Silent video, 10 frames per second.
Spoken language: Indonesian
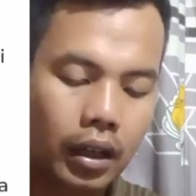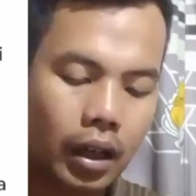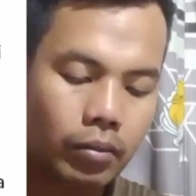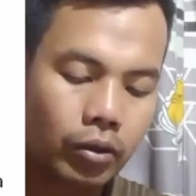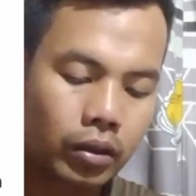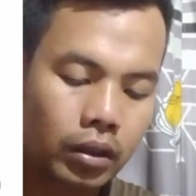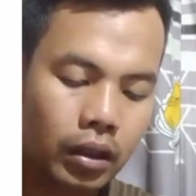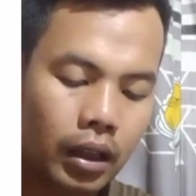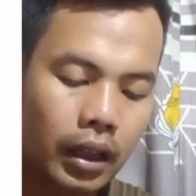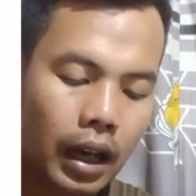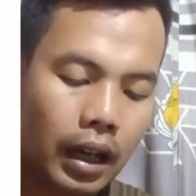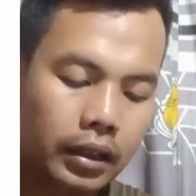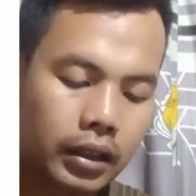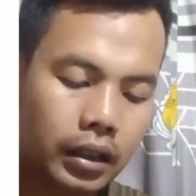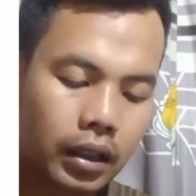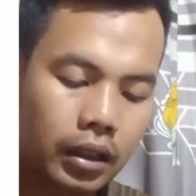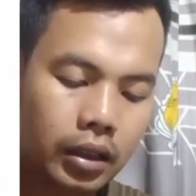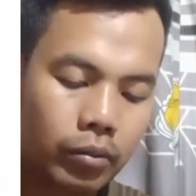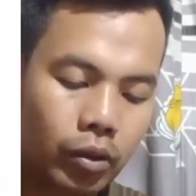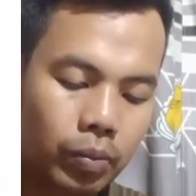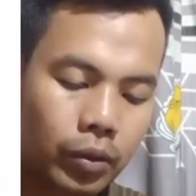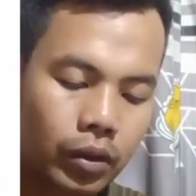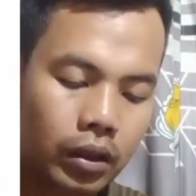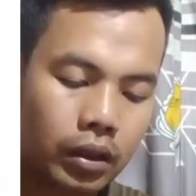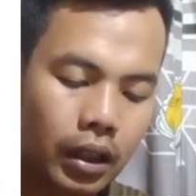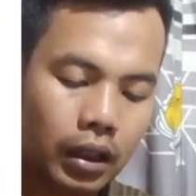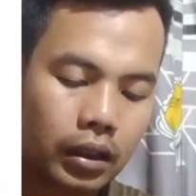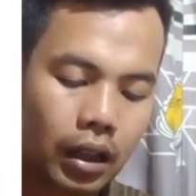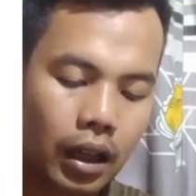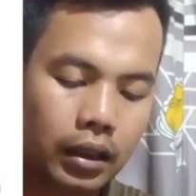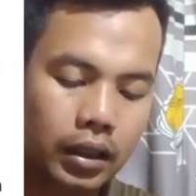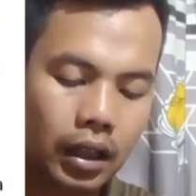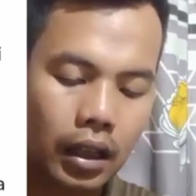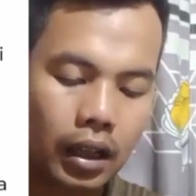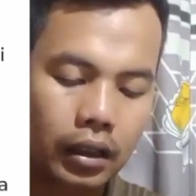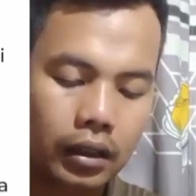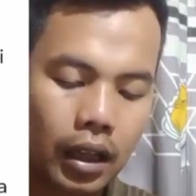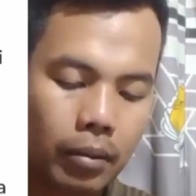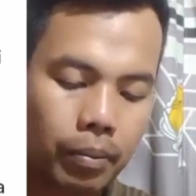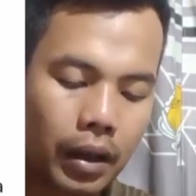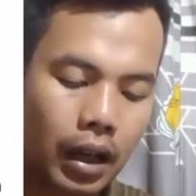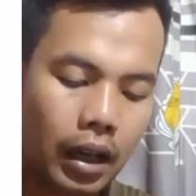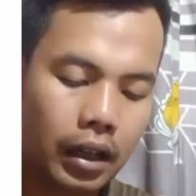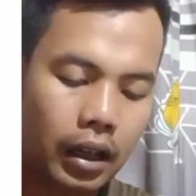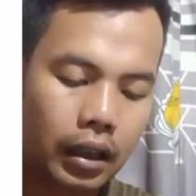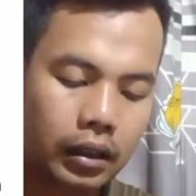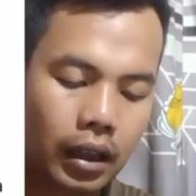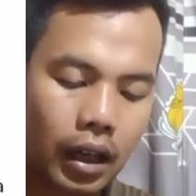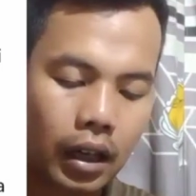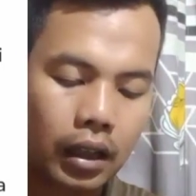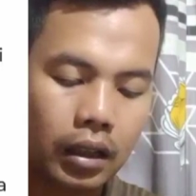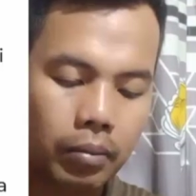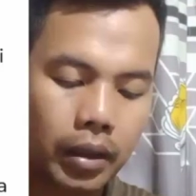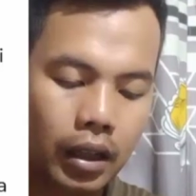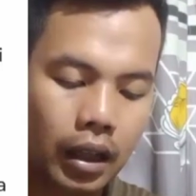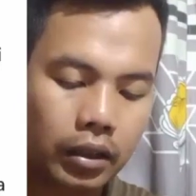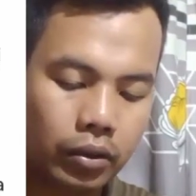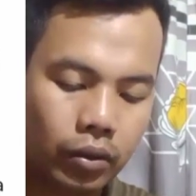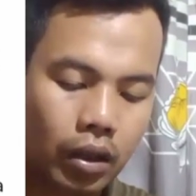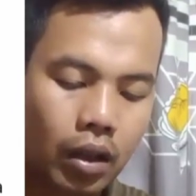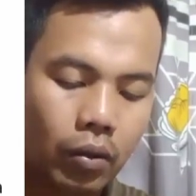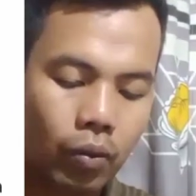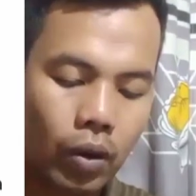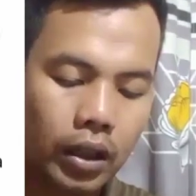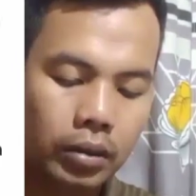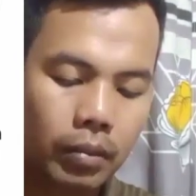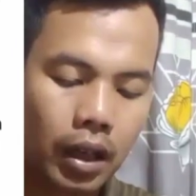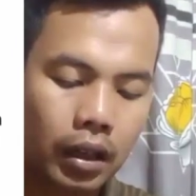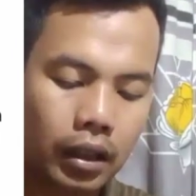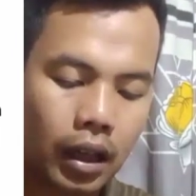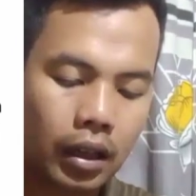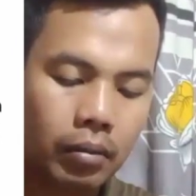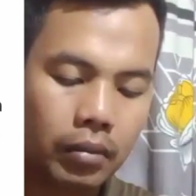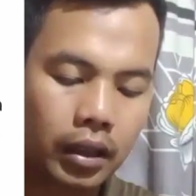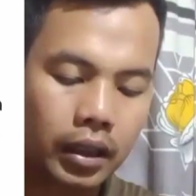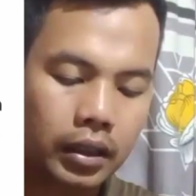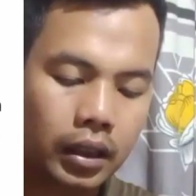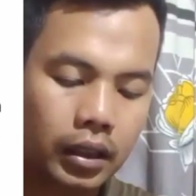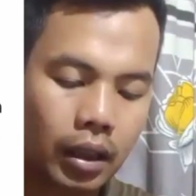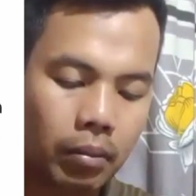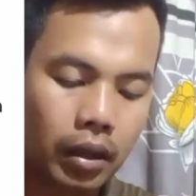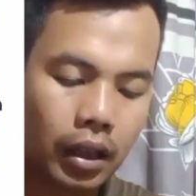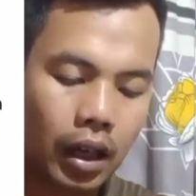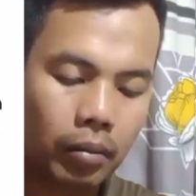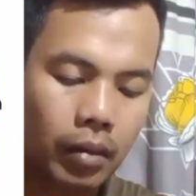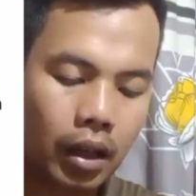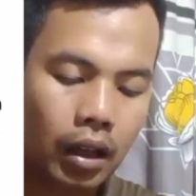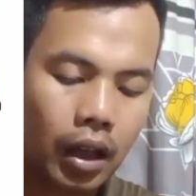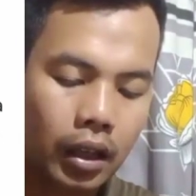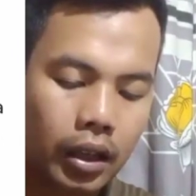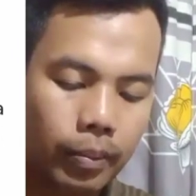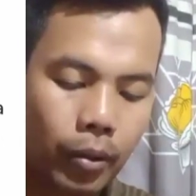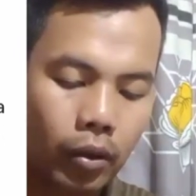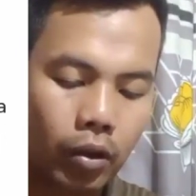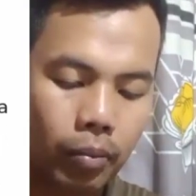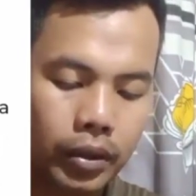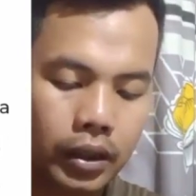Namun, aksi tersebut pun tak terlaksana tanpa ada keterangan lebih lanjut. UAS bahkan mengisi tablik akbar di pondok